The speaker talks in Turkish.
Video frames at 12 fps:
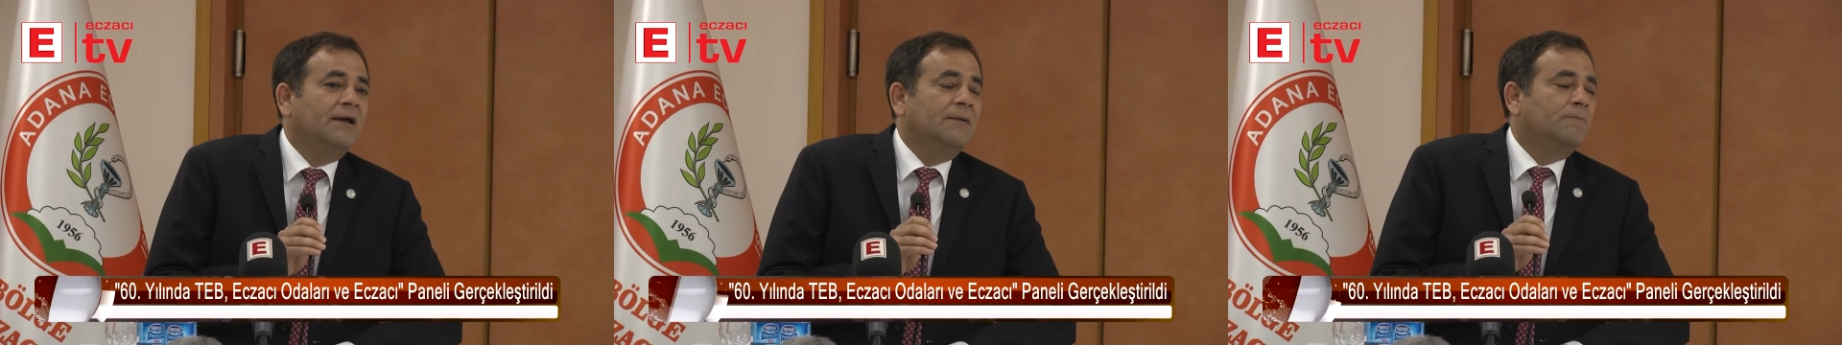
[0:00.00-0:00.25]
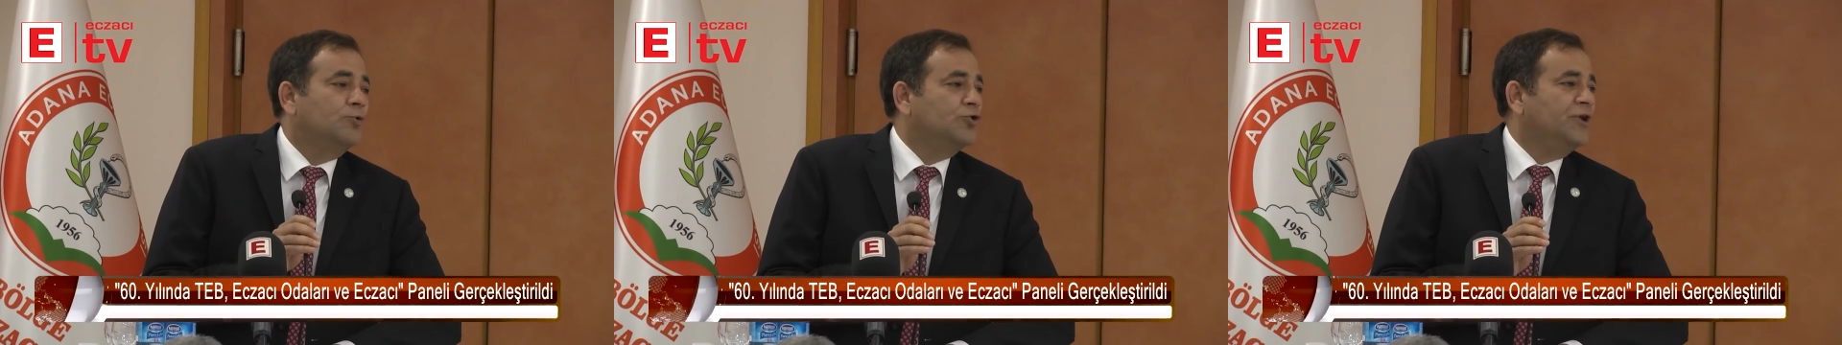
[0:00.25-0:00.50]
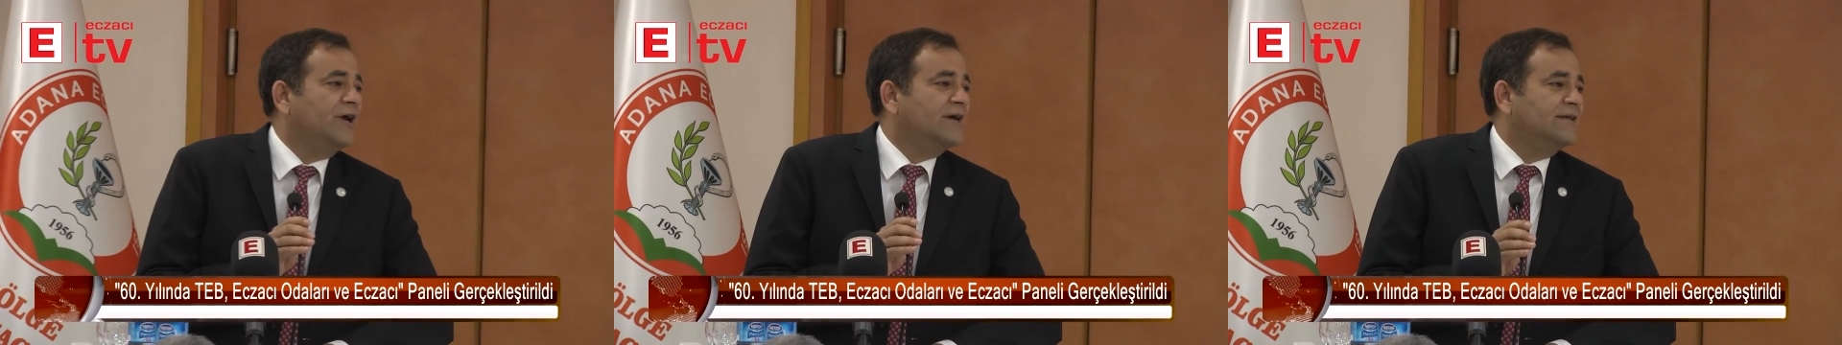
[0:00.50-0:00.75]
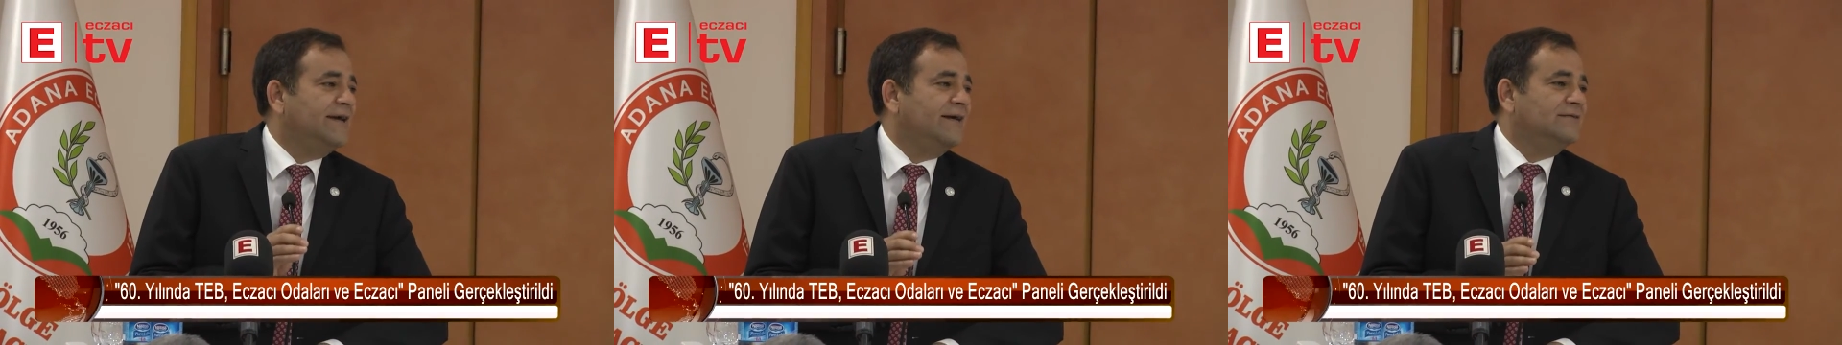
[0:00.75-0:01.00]
bugüne
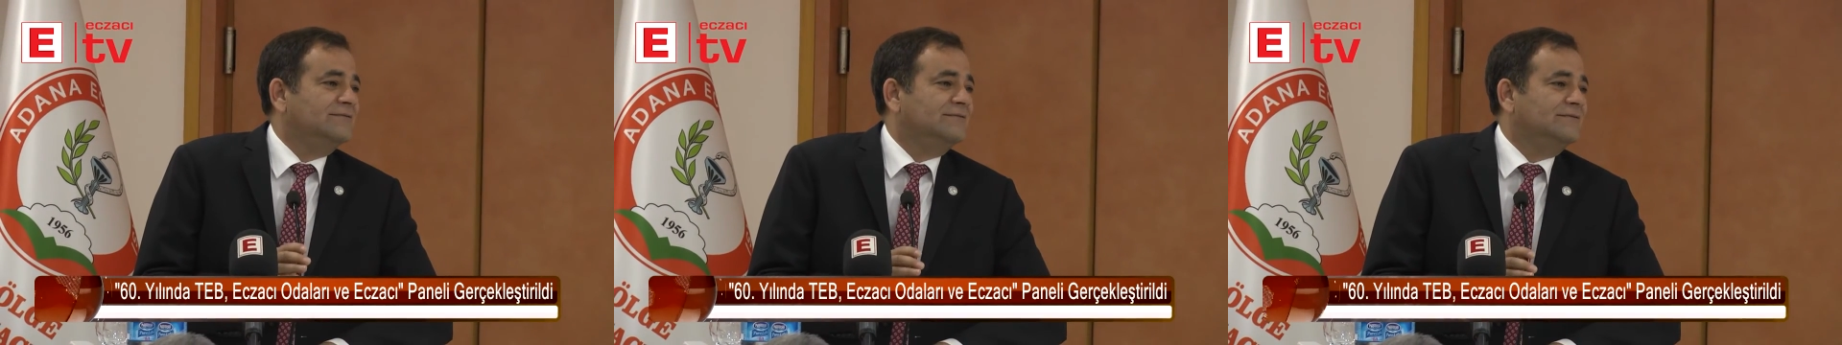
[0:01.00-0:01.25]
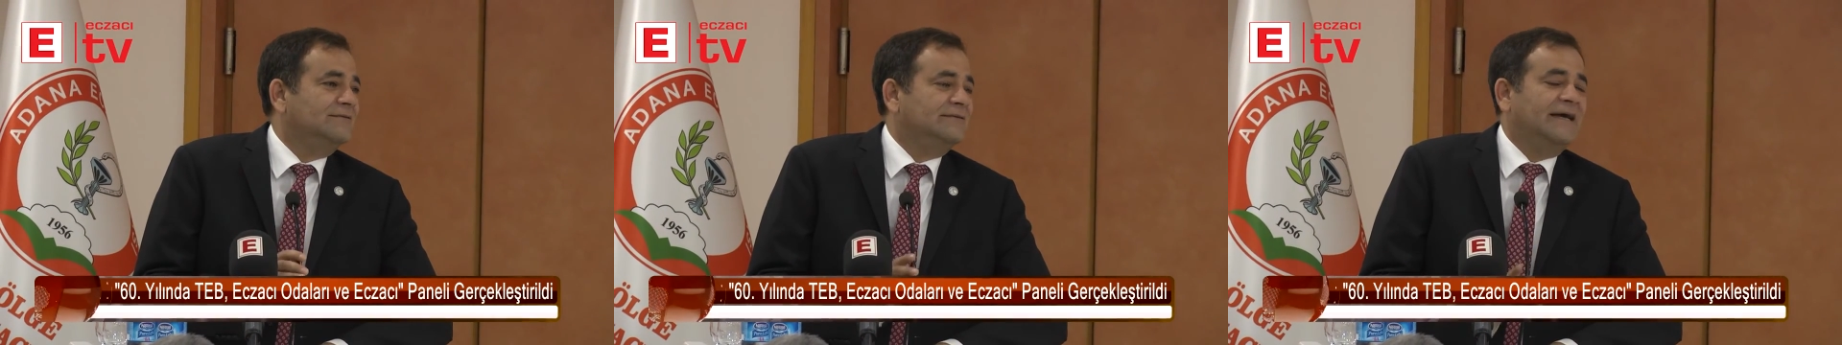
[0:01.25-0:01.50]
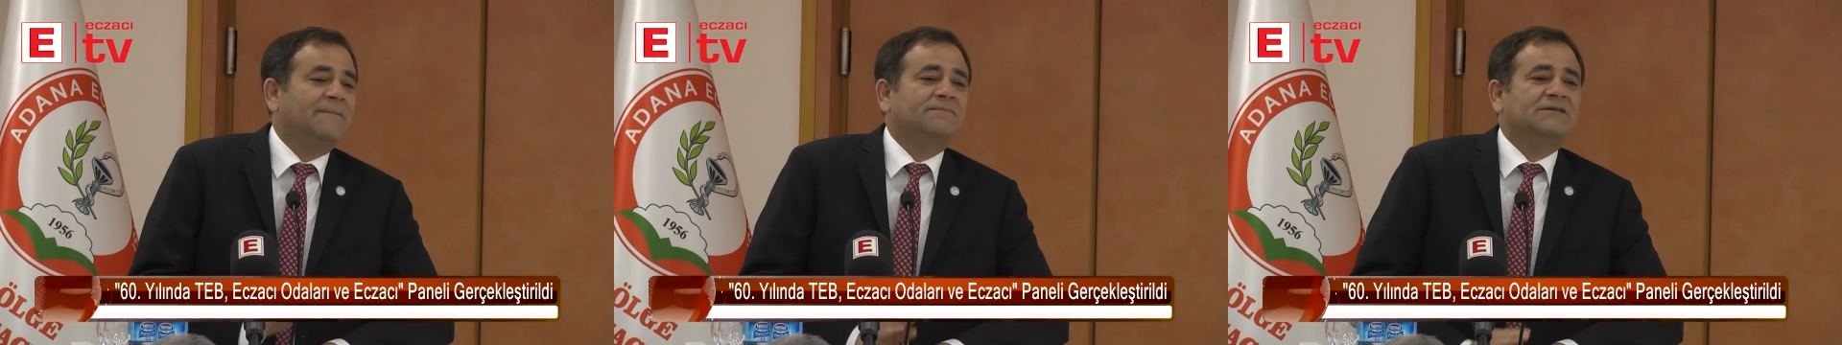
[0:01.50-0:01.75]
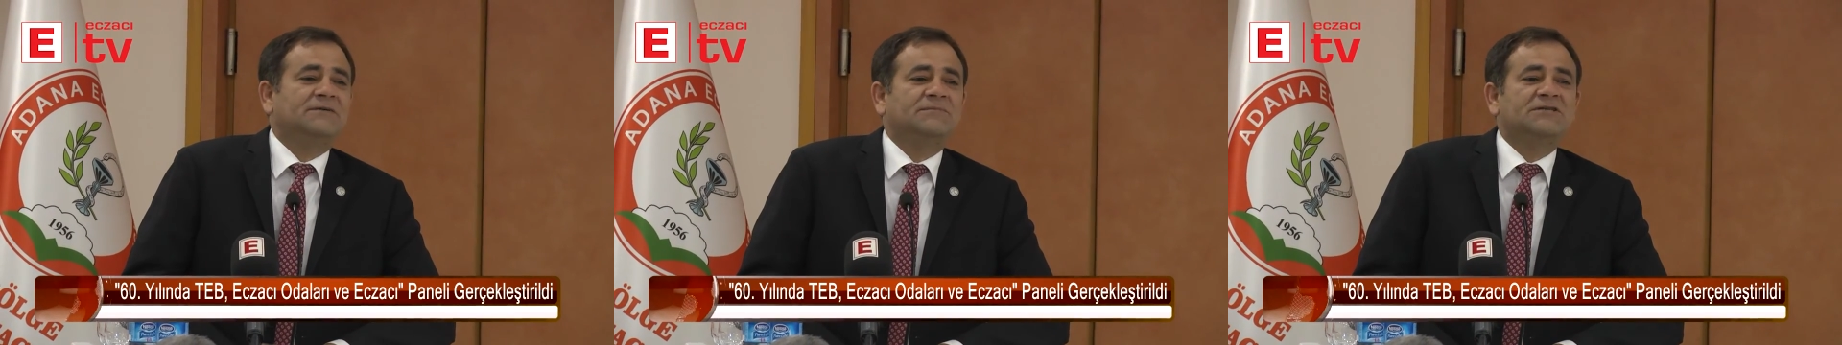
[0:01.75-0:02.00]
kadar
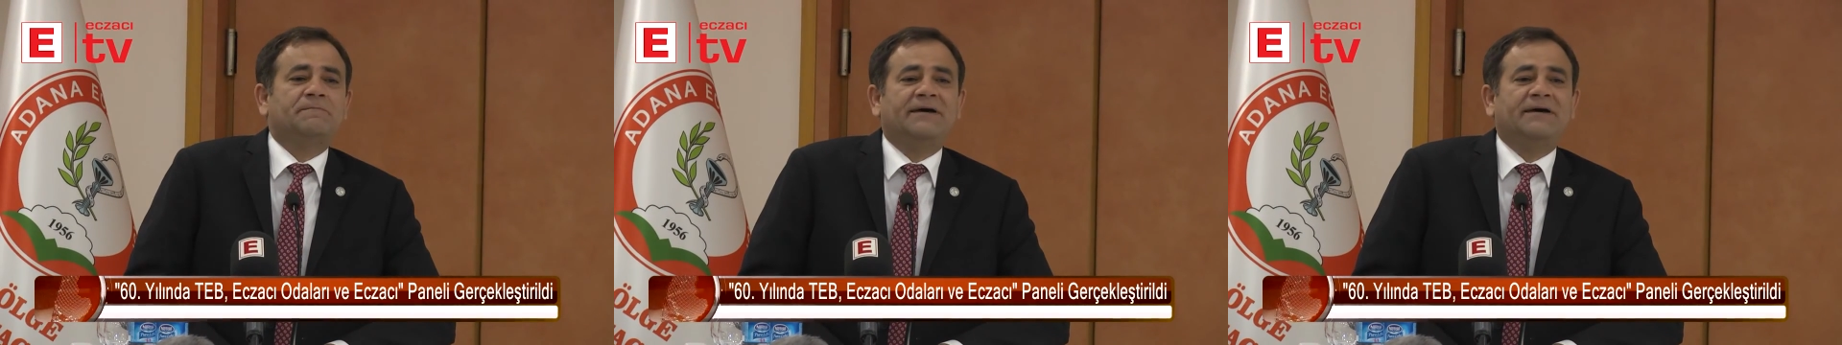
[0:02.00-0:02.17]
yaptığımız